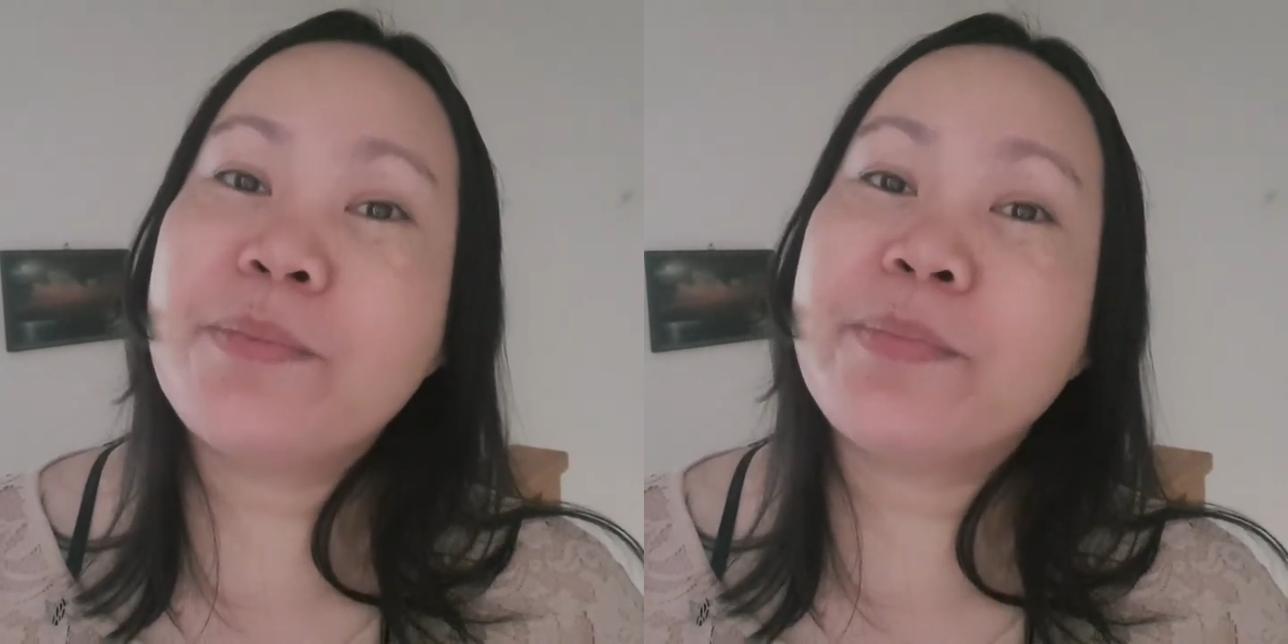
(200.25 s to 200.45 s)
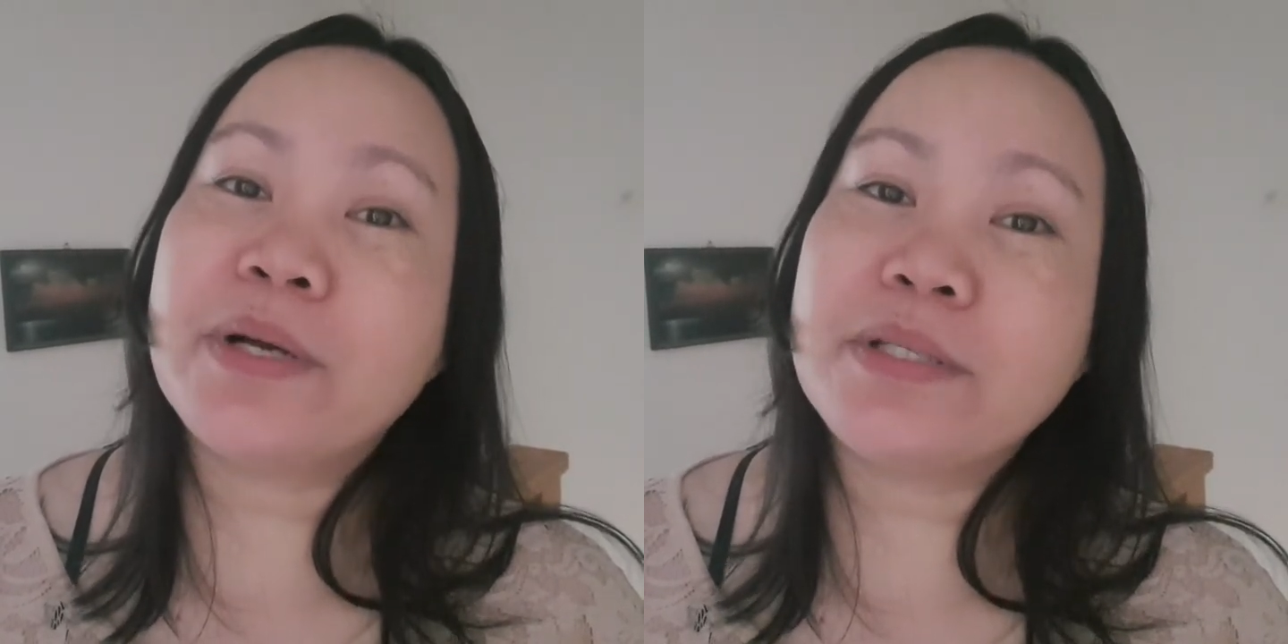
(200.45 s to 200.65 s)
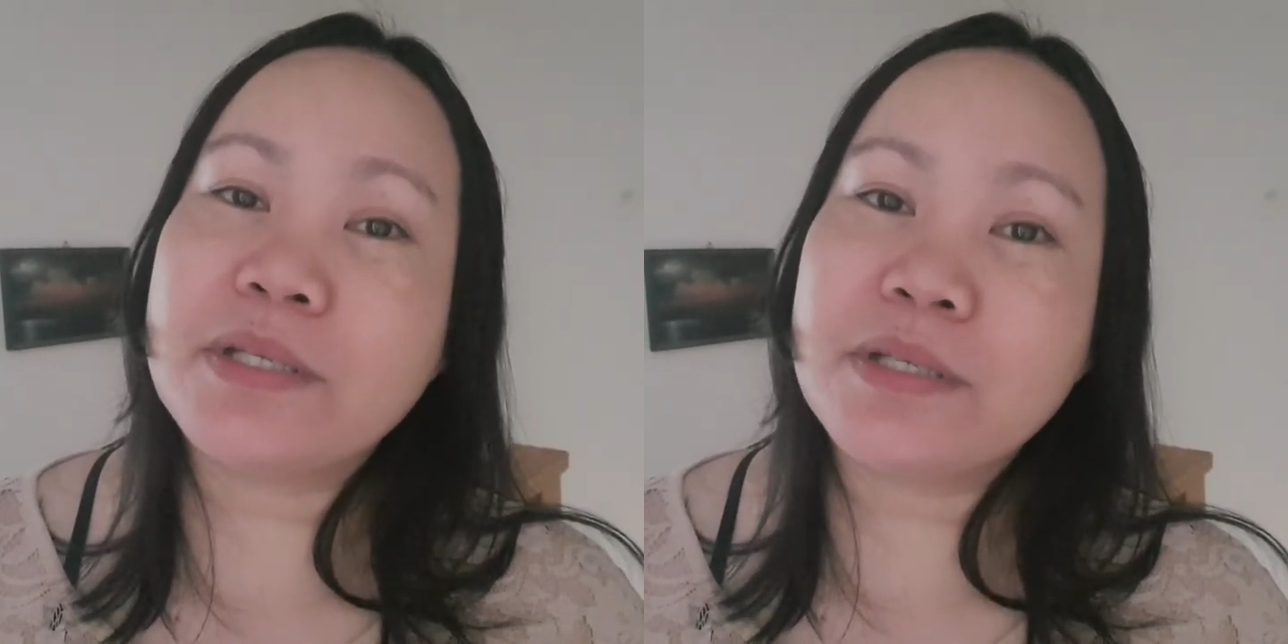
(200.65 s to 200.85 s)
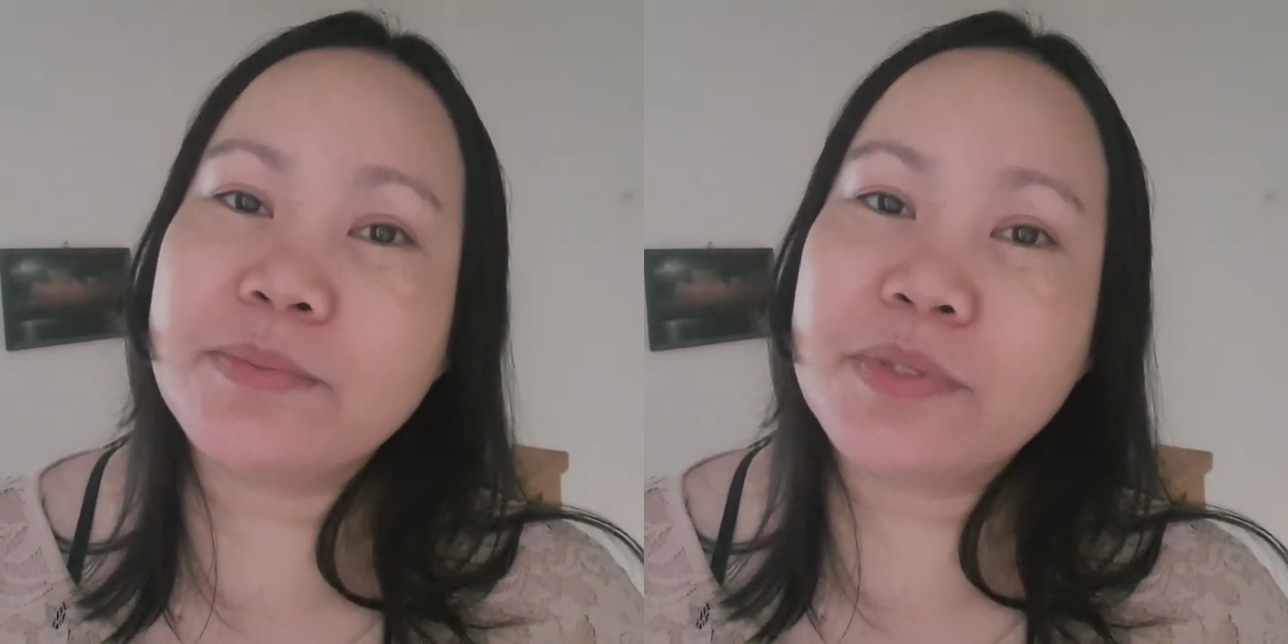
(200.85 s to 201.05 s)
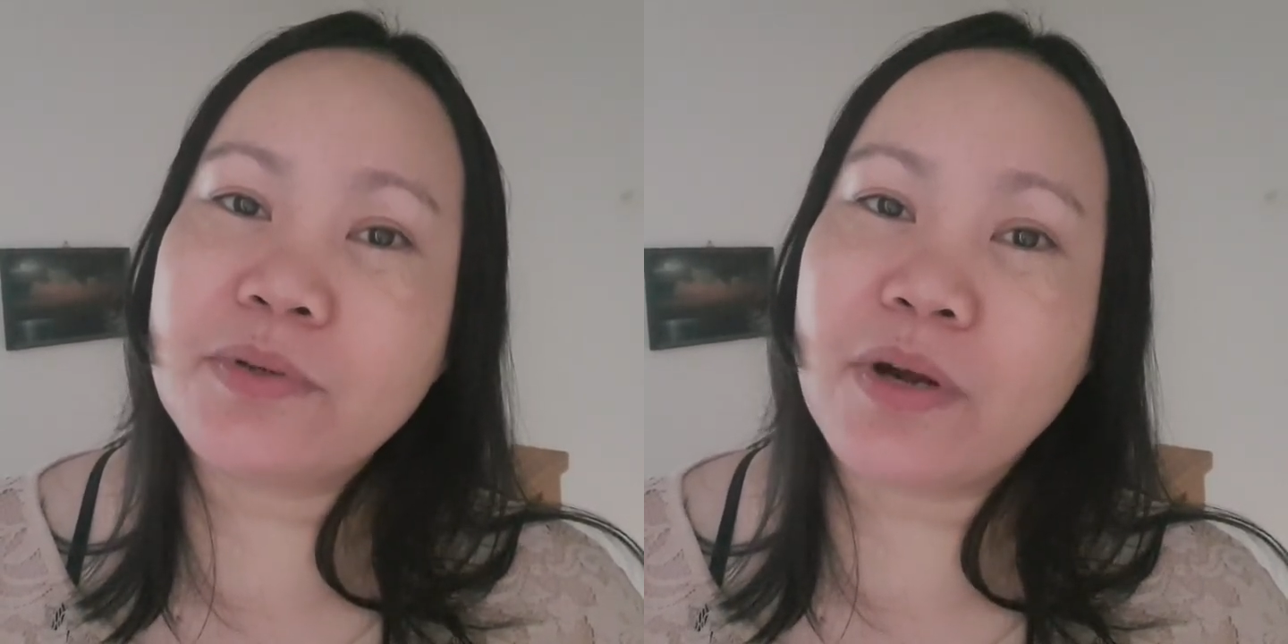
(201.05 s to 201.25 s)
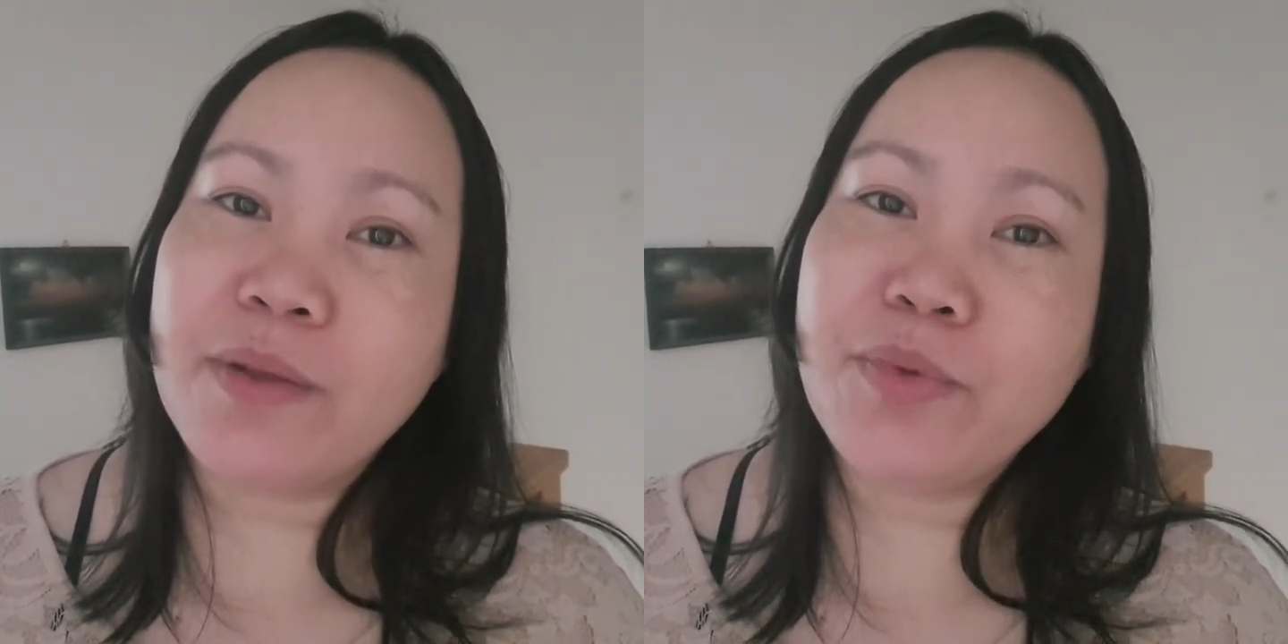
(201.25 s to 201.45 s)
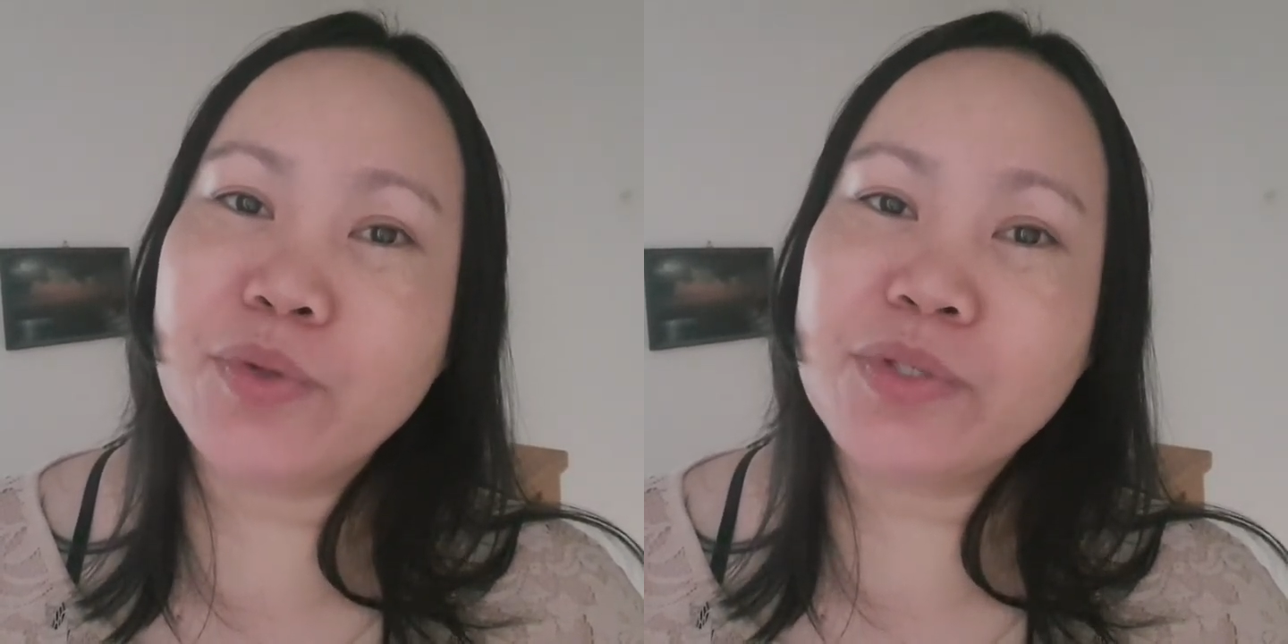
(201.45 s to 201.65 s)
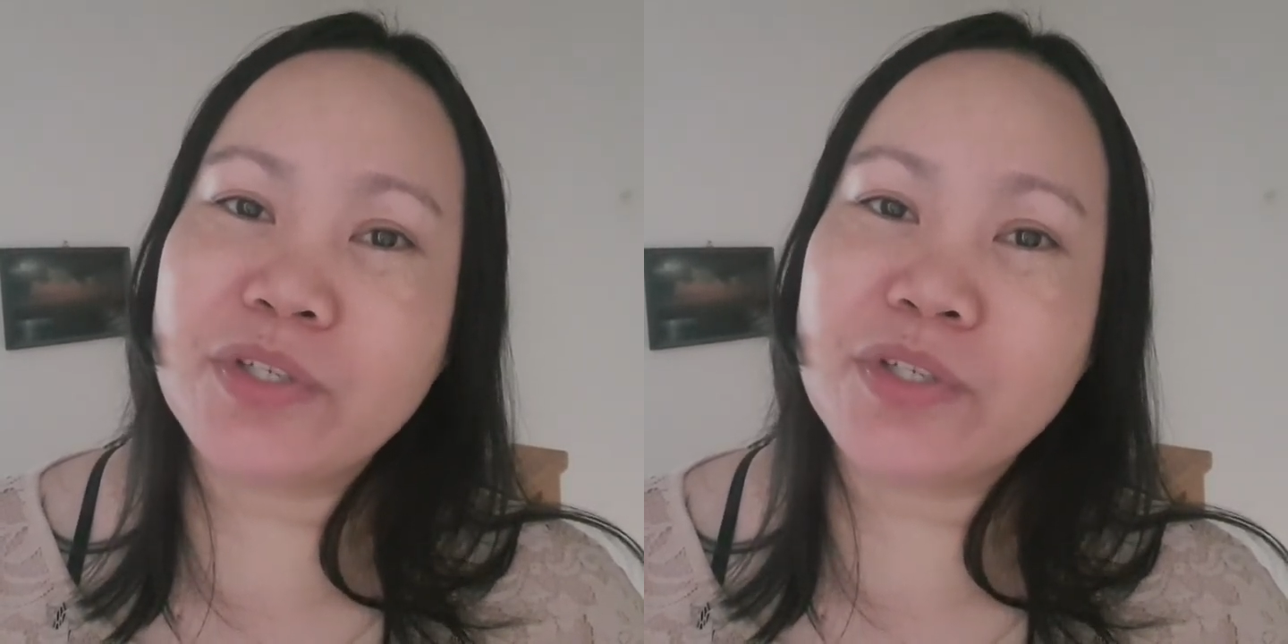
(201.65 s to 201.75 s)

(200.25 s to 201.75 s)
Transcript: pagsasubscribe nyo sa